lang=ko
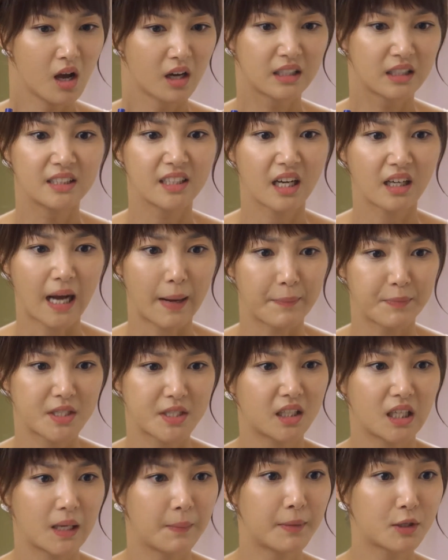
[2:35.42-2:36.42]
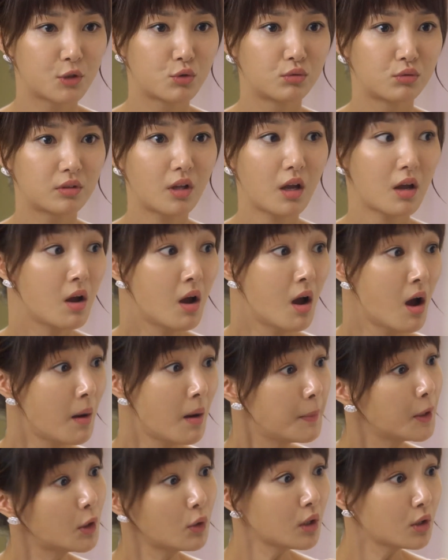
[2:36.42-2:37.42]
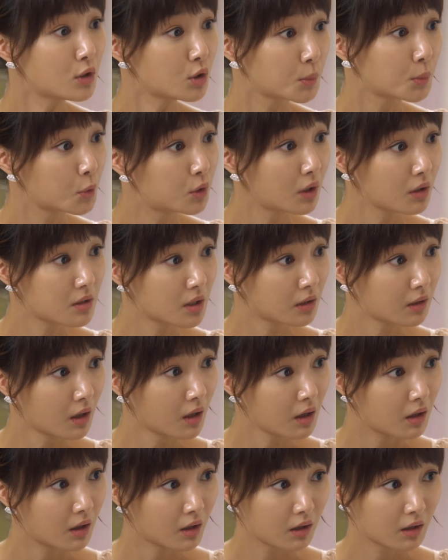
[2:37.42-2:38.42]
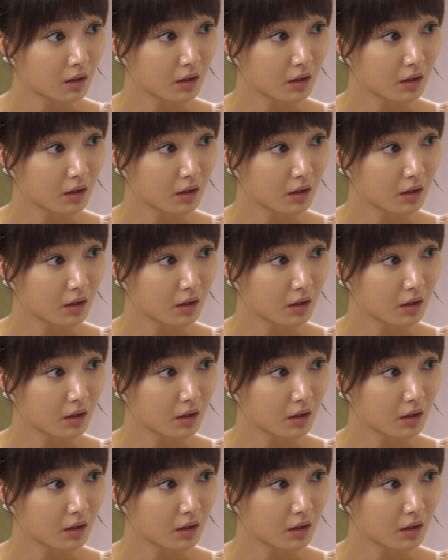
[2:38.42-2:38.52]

그냥 갑자기 입 맞추는데 밀어내지도 못했잖아